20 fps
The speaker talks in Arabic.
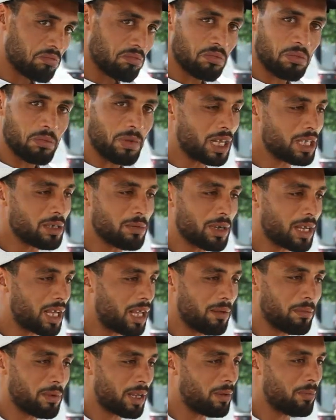ما عندي
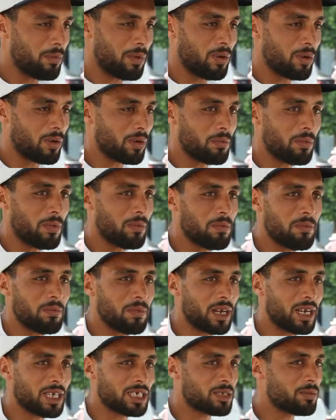مكان نكمل اخر
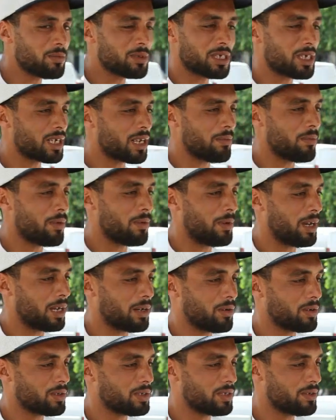ما نجمش نكمل معك
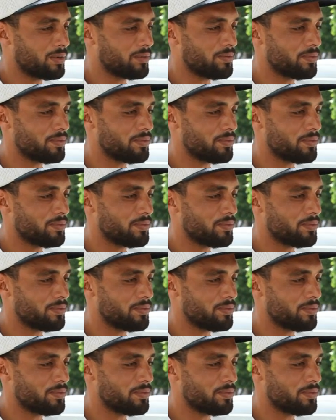اختي